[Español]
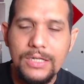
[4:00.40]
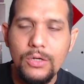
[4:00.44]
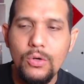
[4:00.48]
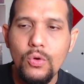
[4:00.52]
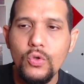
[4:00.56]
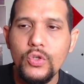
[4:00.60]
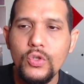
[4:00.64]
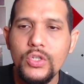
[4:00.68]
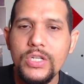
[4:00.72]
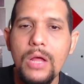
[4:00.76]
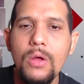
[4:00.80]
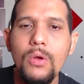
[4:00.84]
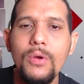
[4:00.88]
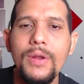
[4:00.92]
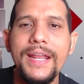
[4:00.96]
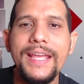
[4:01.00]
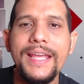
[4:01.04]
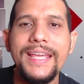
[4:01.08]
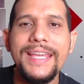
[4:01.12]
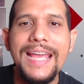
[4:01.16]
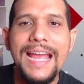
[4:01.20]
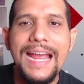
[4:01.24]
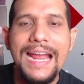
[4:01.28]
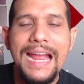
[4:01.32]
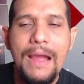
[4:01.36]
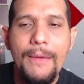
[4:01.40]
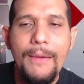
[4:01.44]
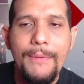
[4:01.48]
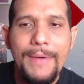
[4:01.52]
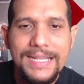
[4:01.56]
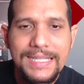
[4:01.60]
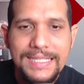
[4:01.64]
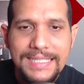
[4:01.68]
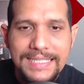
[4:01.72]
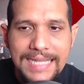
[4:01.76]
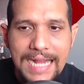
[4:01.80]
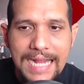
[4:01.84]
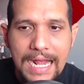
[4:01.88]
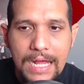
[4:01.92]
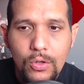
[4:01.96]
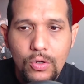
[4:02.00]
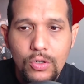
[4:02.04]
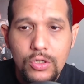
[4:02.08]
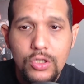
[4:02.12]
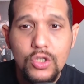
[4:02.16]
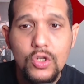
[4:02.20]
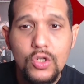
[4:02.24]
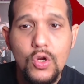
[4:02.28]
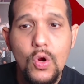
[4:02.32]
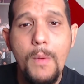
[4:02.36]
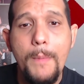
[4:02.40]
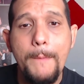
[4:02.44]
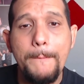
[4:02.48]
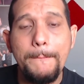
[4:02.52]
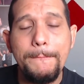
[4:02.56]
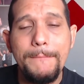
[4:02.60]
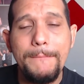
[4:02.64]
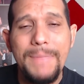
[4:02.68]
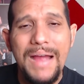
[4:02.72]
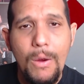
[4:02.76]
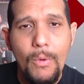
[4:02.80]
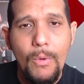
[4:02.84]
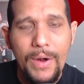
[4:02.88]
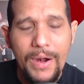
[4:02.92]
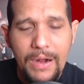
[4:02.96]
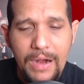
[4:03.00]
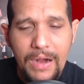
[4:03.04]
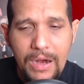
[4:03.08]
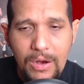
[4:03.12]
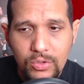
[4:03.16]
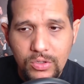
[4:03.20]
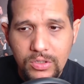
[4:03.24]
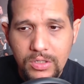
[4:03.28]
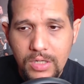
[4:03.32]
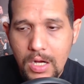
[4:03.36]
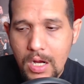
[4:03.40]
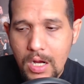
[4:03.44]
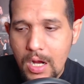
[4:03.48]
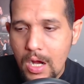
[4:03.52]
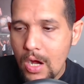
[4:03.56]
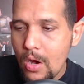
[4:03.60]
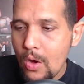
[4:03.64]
luchadores que han avanzado son Powerhouse,